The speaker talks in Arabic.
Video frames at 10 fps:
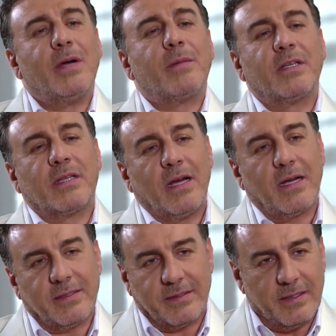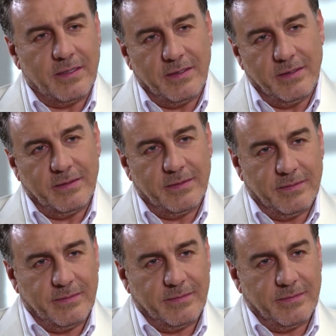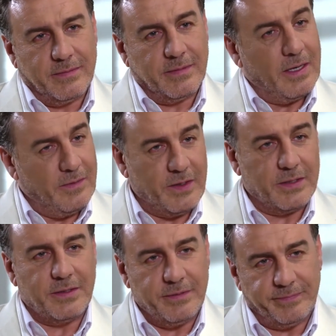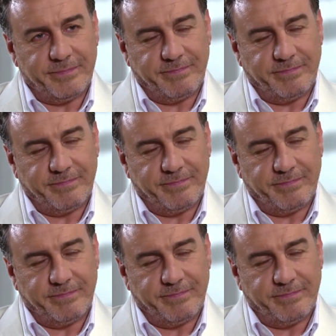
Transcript: ما بتتآخذ يا أفندي